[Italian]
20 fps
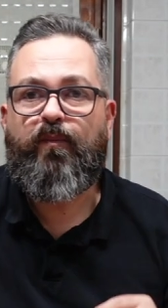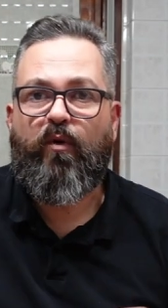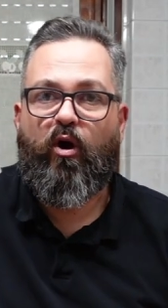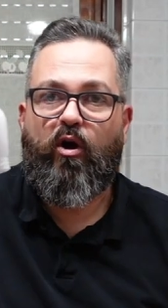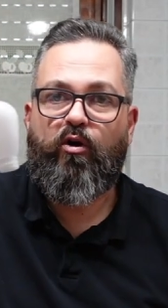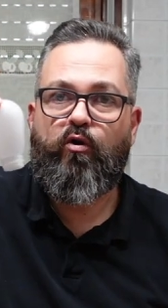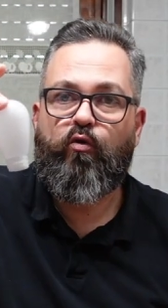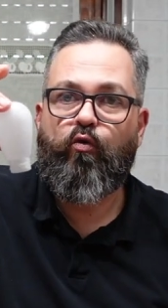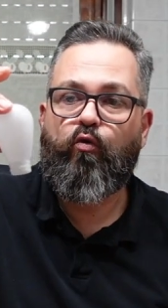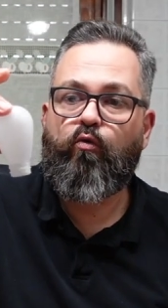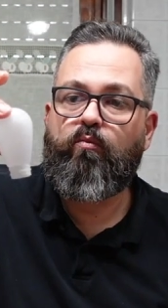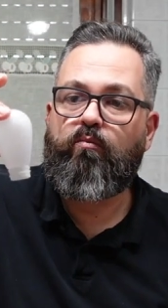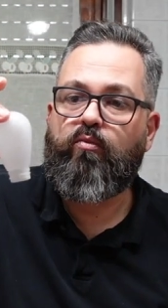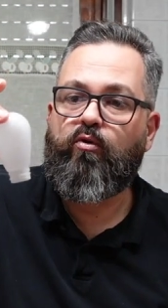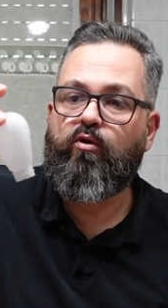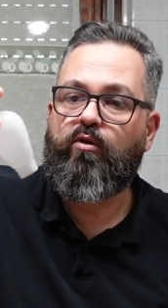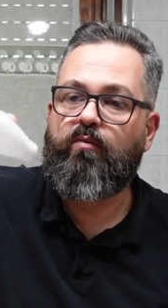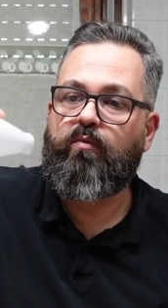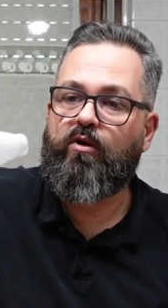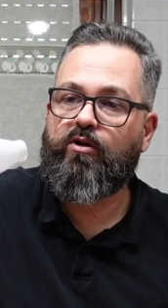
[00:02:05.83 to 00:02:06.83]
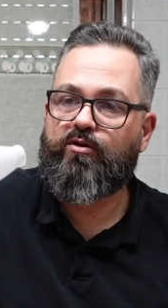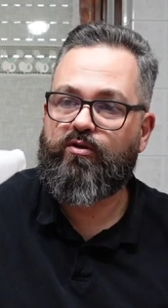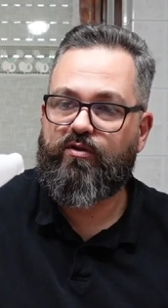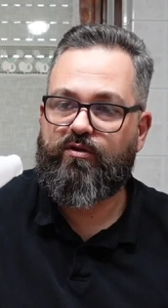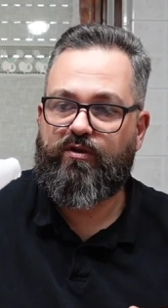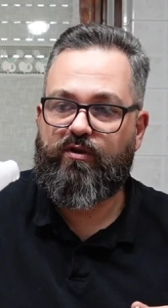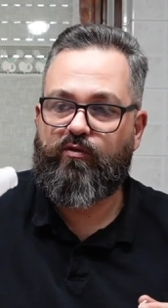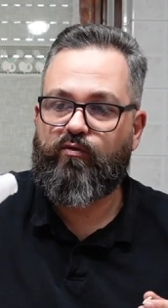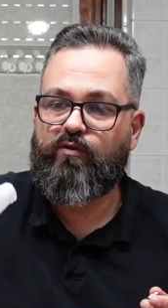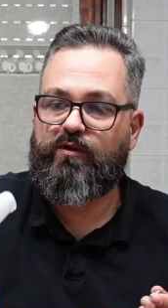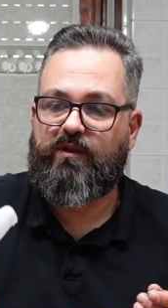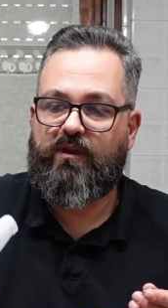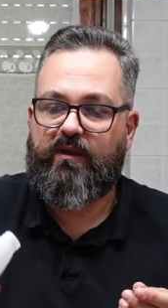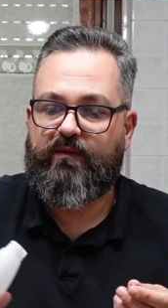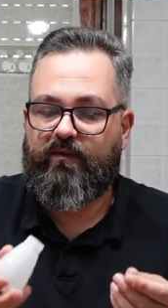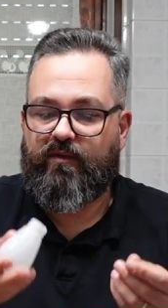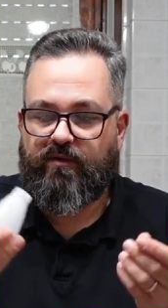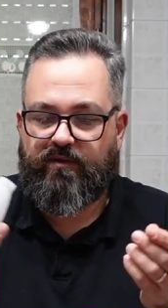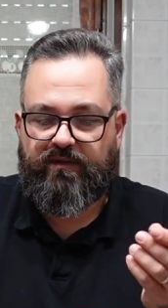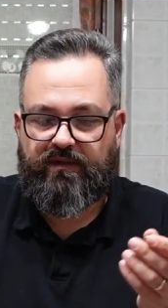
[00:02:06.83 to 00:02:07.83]
poi un bulbo
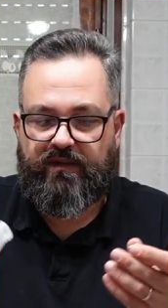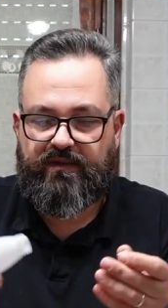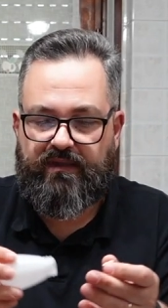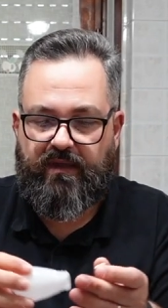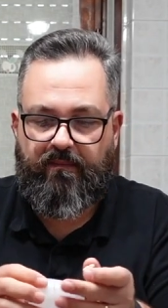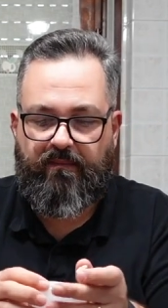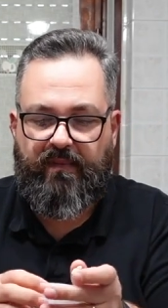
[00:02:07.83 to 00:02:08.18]
sostitutivo, non si sa